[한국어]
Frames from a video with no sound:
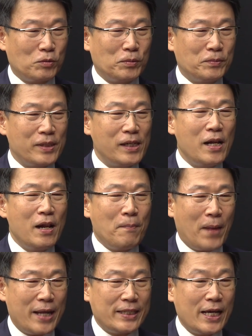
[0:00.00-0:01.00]
그 부분을
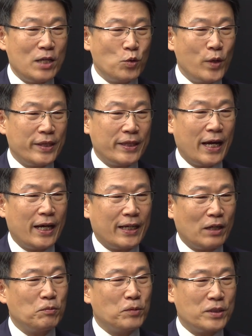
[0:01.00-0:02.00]
많이
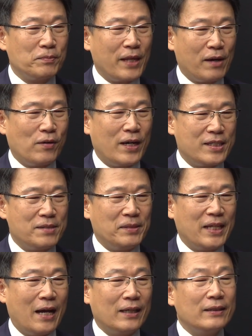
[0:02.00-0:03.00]
해소했다라고 보시면 될 것
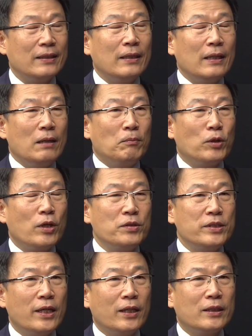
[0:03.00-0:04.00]
같습니다. 네. 뭐
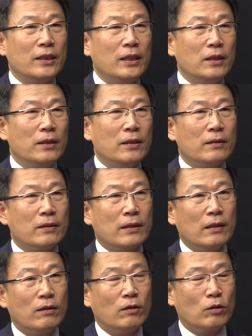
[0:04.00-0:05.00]
현재 이
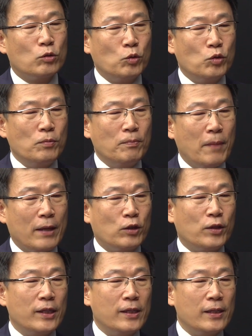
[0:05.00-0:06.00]
어, 소디움
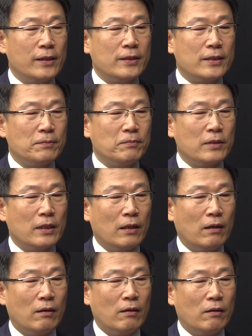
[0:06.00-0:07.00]
배터리를 지금
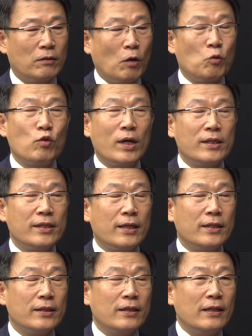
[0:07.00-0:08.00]
어, 연구하는
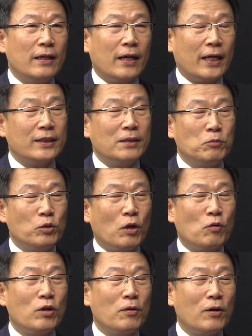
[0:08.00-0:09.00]
데는 음. 가장 뭐
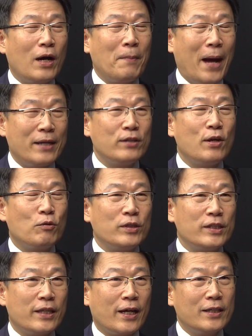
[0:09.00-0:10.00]
연구가 많이 되고
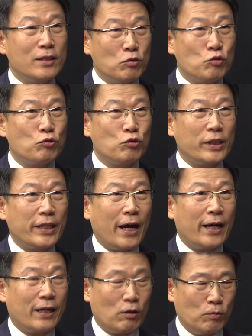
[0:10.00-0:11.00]
있는 데가 이제
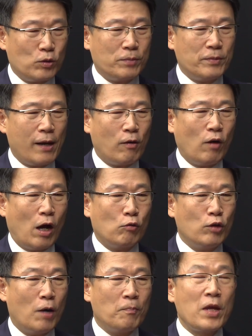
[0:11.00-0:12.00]
중국이다라고 네. 보시면 될 것
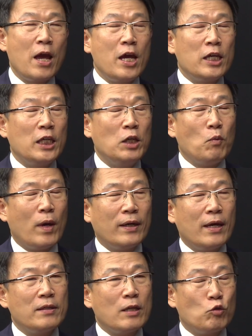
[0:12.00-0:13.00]
같고요. 이
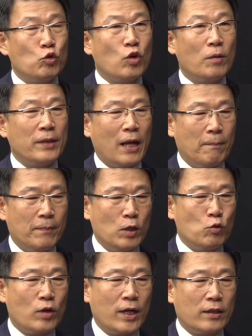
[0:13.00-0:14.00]
외에 이제 유럽이나
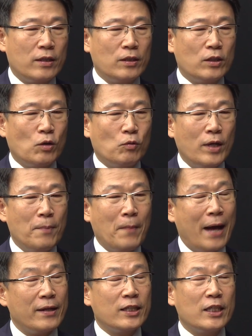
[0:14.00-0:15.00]
미국 같은 경우에
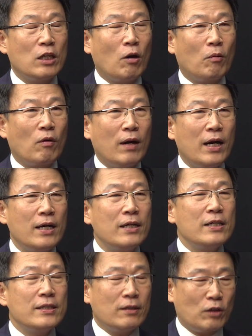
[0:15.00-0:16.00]
많은 기업과
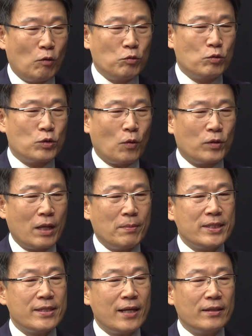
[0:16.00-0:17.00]
연구소
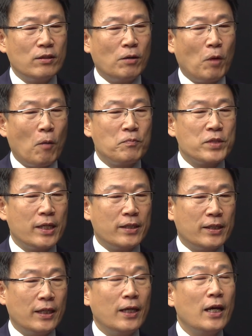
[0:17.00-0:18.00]
그다음에 스타트업
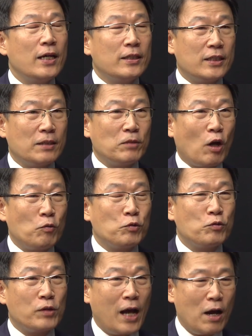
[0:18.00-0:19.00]
업체들이 지금
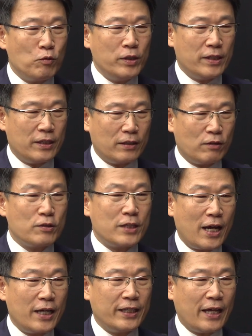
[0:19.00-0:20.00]
연구를 하고 있는 그런
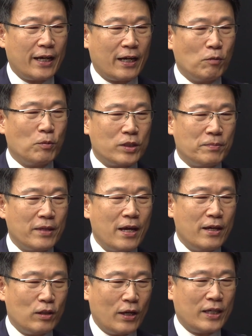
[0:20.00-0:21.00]
상황이다라고 보시면
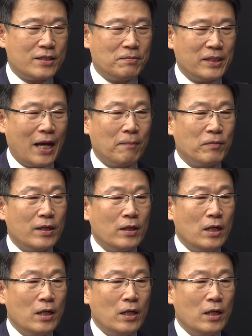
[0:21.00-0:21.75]
되겠습니다.